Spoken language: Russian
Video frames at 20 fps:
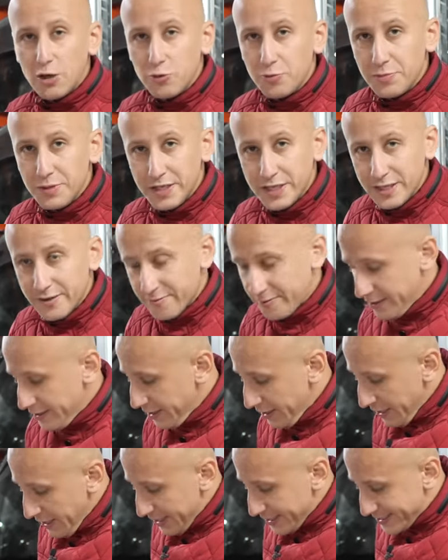
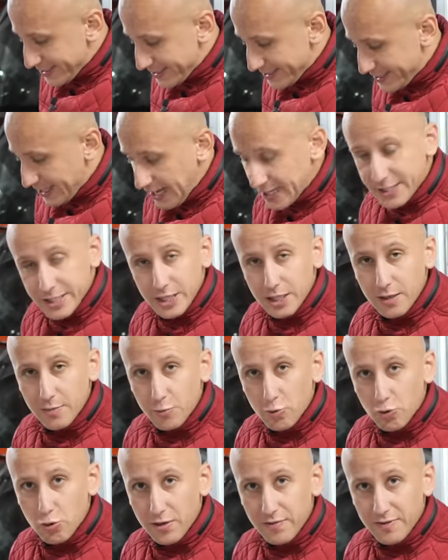алюминиевый с
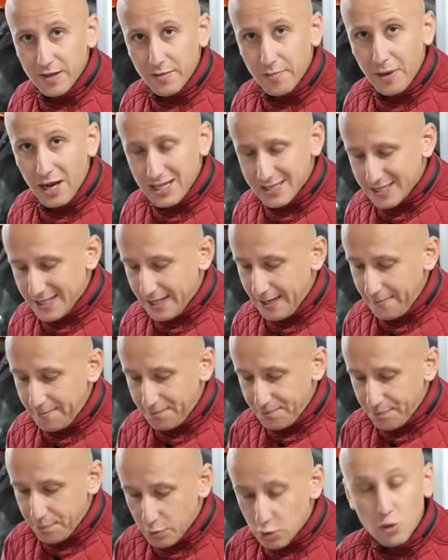датчиком уровня
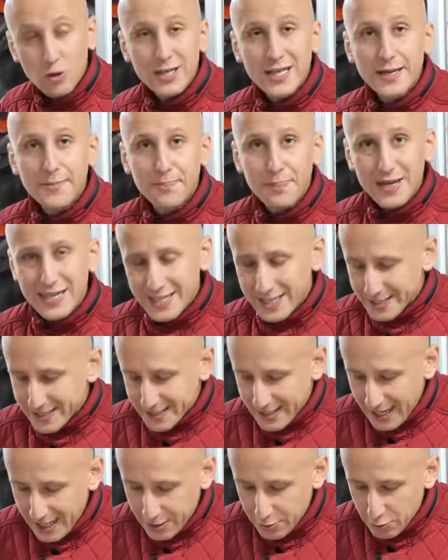масла. Многие по
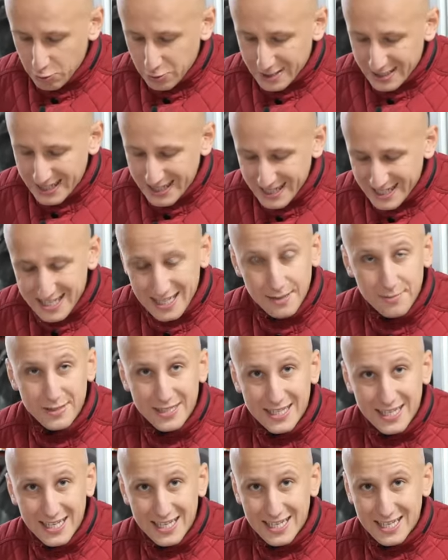незнанию
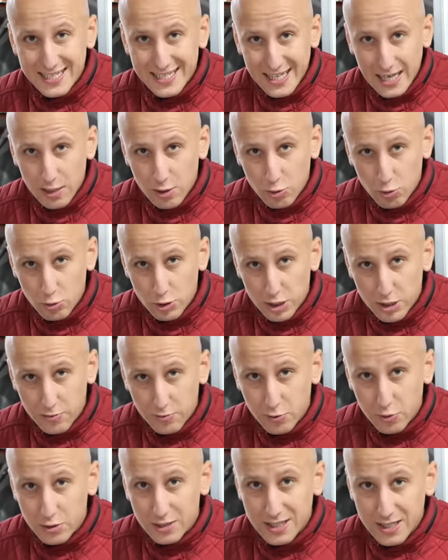слишком сильно
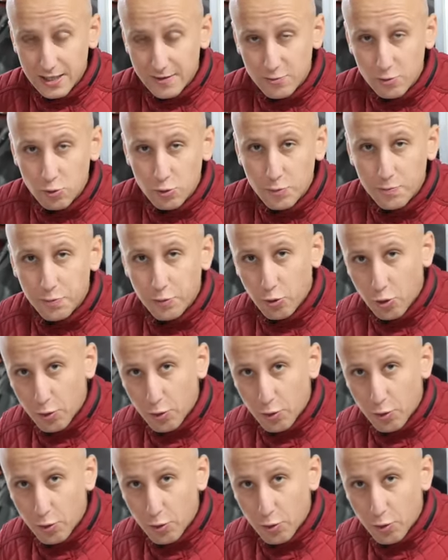закручивают сливную